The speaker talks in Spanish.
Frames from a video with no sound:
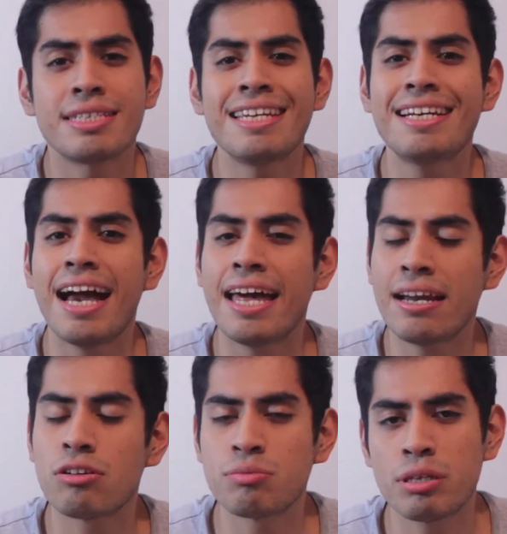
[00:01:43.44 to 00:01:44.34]
sin caer
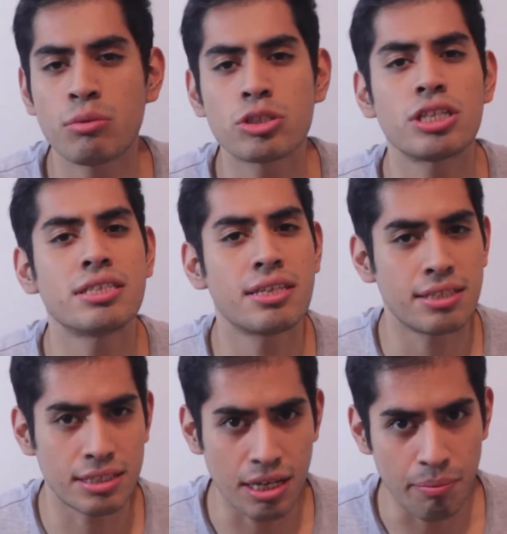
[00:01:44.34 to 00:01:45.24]
en los mismos chistes
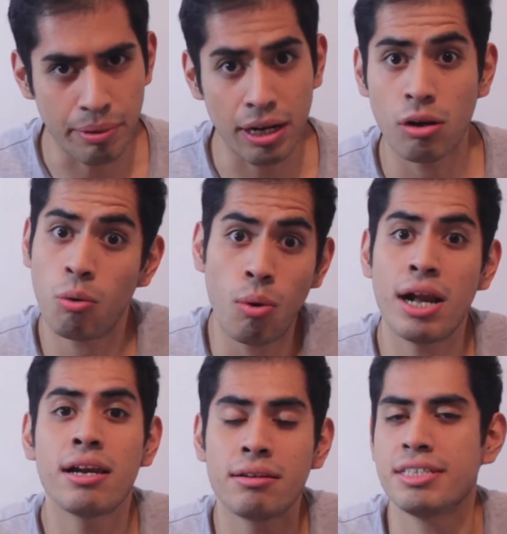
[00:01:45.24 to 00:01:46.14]
de siempre, lo
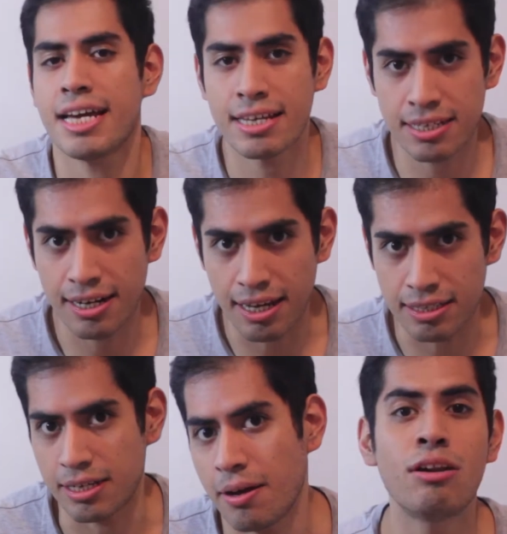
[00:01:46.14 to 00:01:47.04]
cual ya es
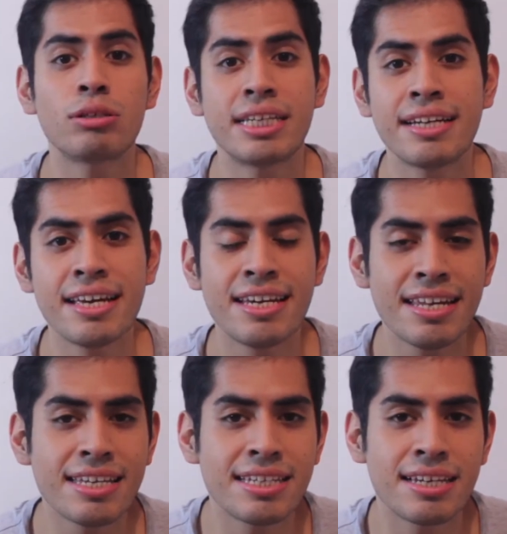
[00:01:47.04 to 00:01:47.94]
ganancia. Los
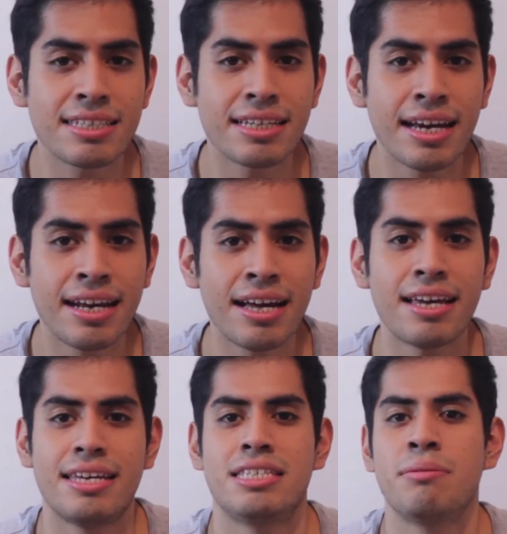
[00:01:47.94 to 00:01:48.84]
engañaría si les
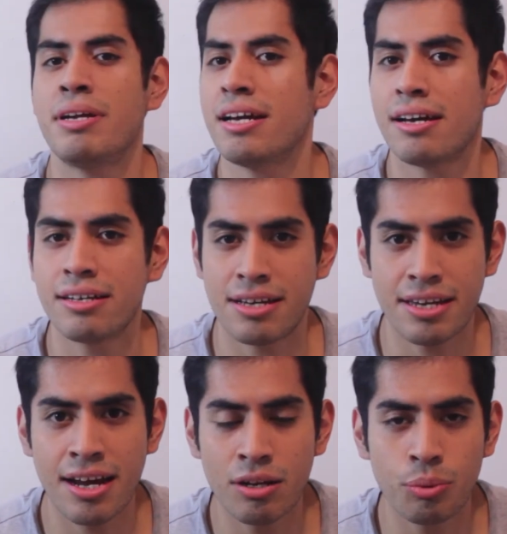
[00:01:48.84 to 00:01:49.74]
dijera que se van a
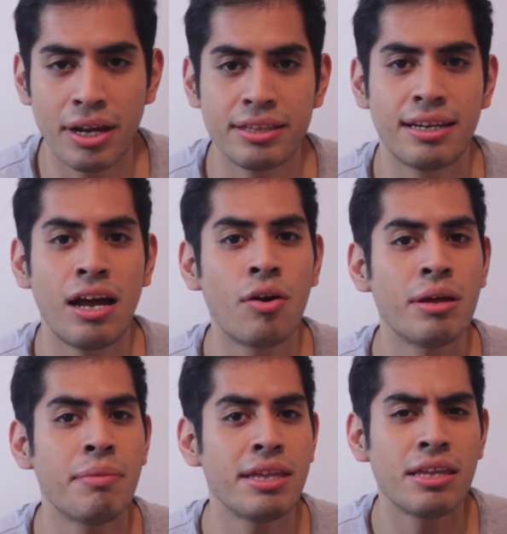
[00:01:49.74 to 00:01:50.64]
carcajear durante la
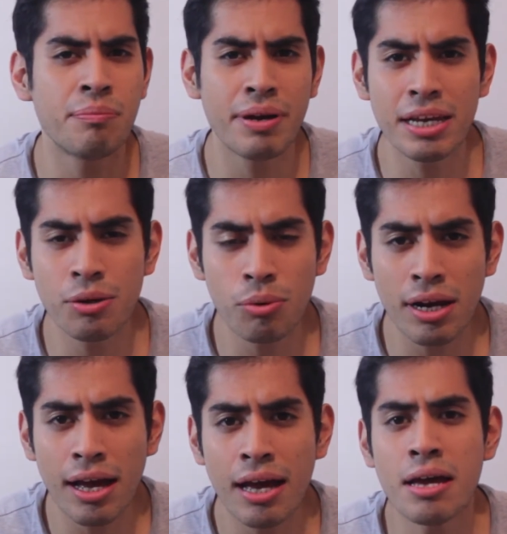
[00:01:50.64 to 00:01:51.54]
hora y media de
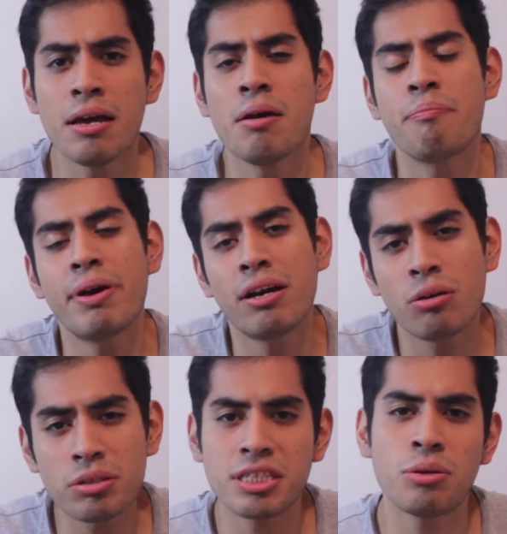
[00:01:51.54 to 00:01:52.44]
película,
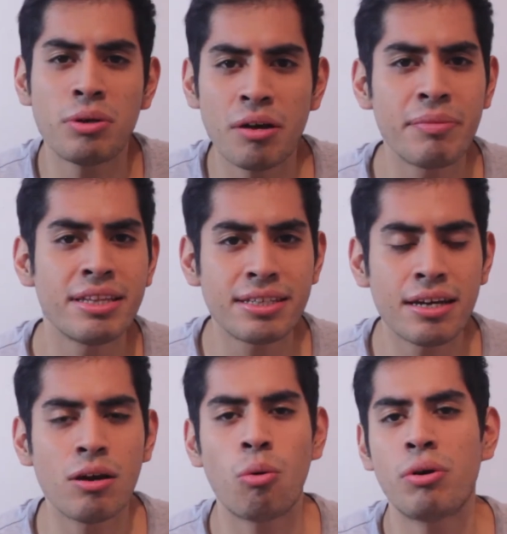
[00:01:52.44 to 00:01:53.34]
pero
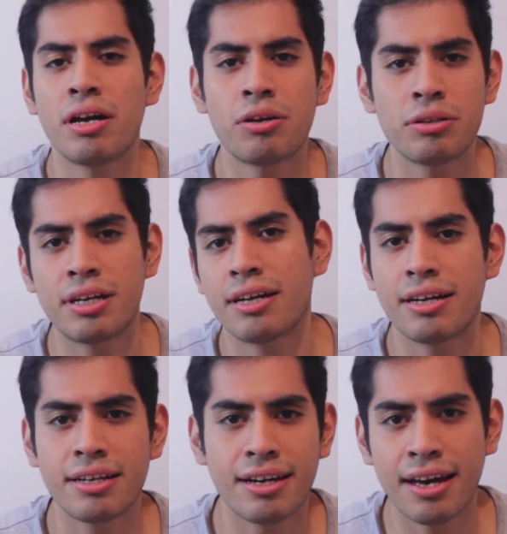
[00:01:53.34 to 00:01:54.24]
seguramente una que otra
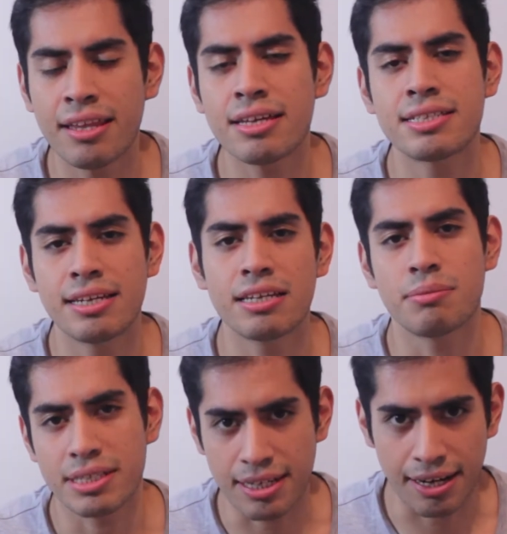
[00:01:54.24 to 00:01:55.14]
carcajada sí les
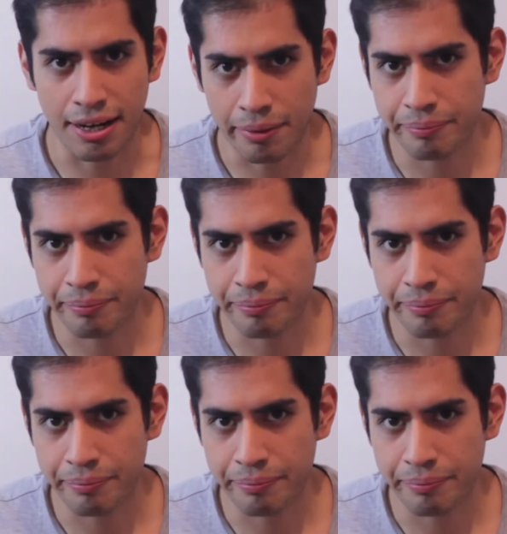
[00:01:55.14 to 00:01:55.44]
va a sacar.